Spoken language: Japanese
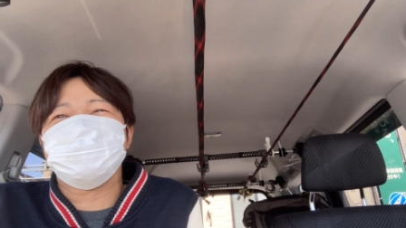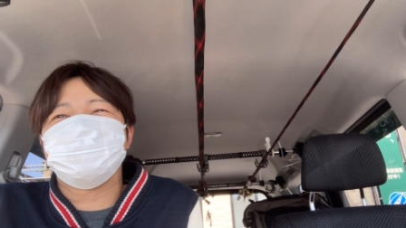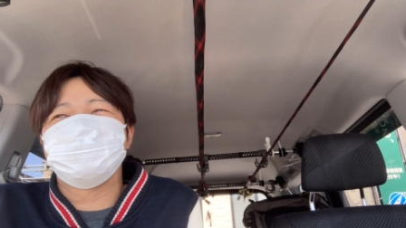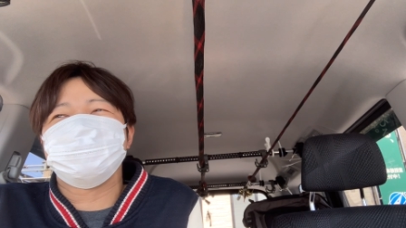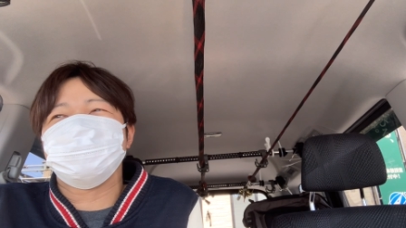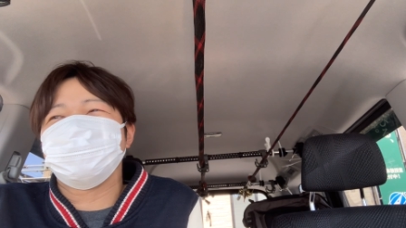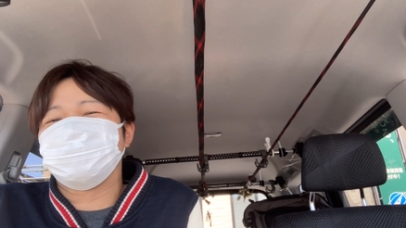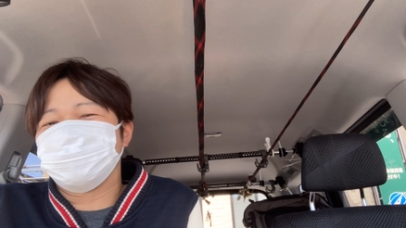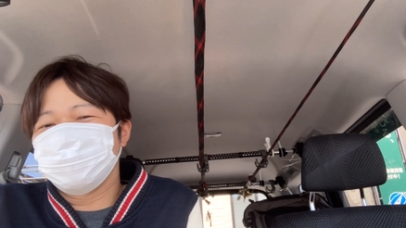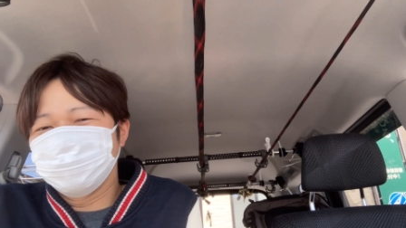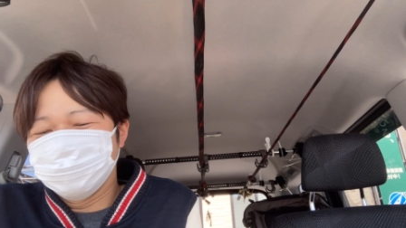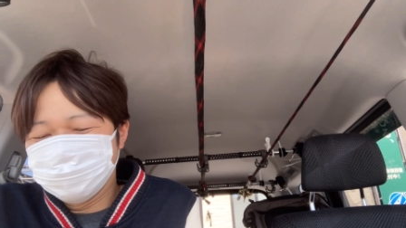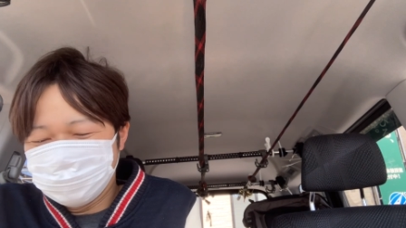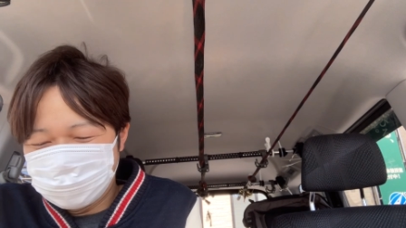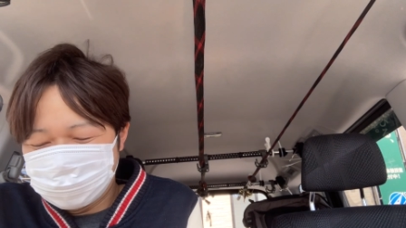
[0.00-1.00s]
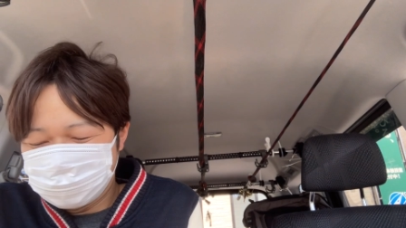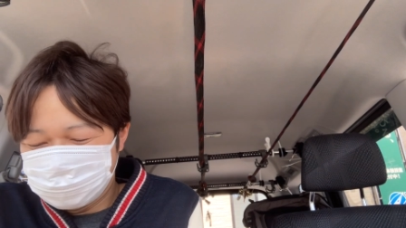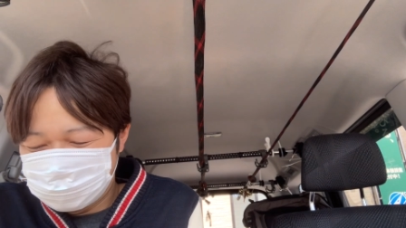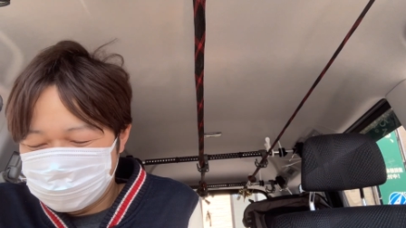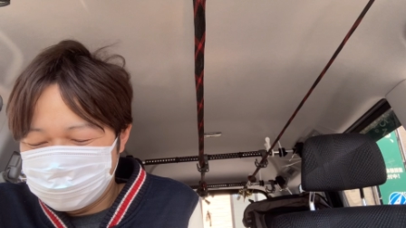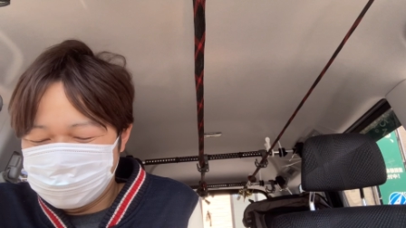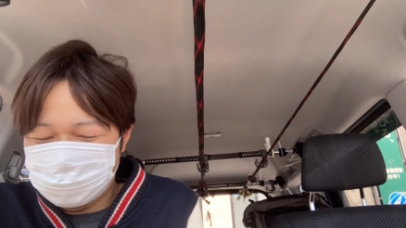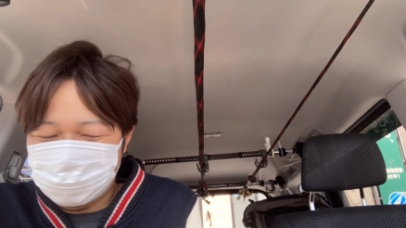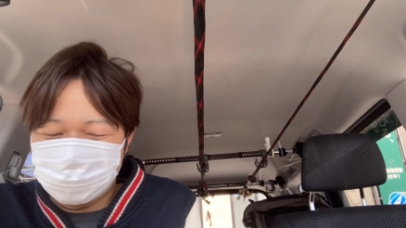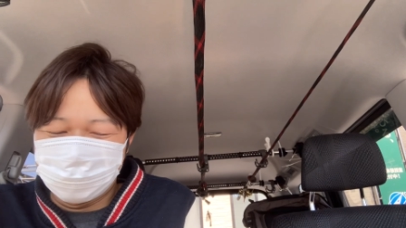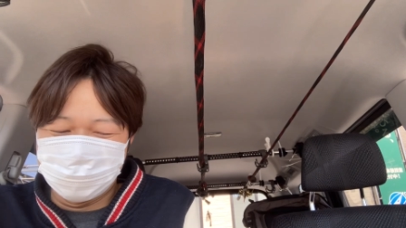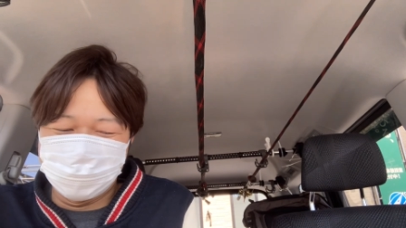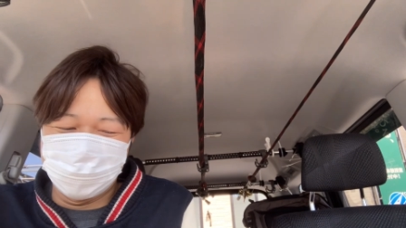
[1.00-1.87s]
て言ってると思うんですよね。だから